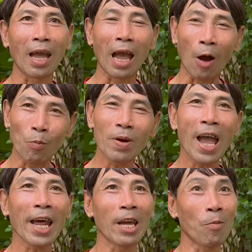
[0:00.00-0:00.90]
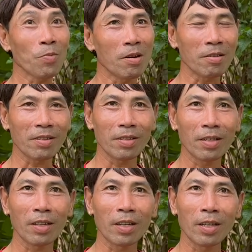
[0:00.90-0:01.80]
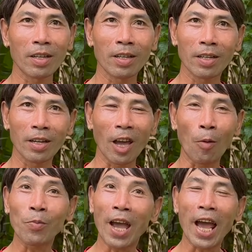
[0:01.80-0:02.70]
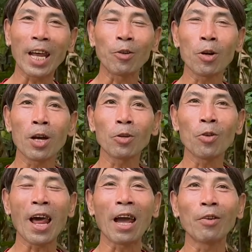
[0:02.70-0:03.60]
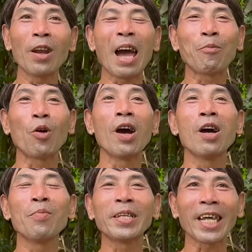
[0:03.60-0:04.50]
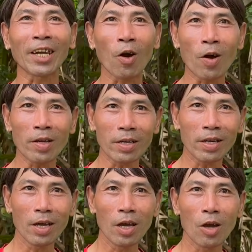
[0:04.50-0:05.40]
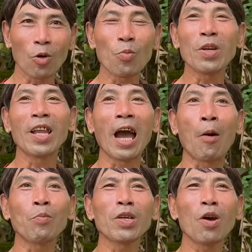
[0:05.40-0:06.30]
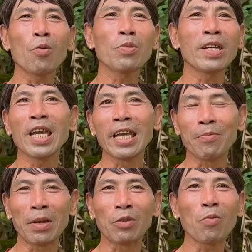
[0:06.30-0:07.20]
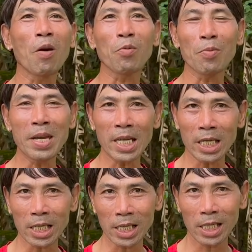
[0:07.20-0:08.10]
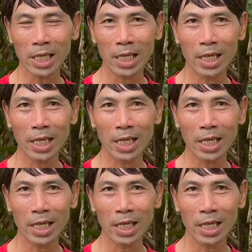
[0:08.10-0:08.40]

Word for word: ổng ra thì không được ổng ra là nó nó la nó làm còn hơn mình tặng đó nữa à. cũng như là ổng với nó cũng như cái gì mình cũng không có biết nữa ừ.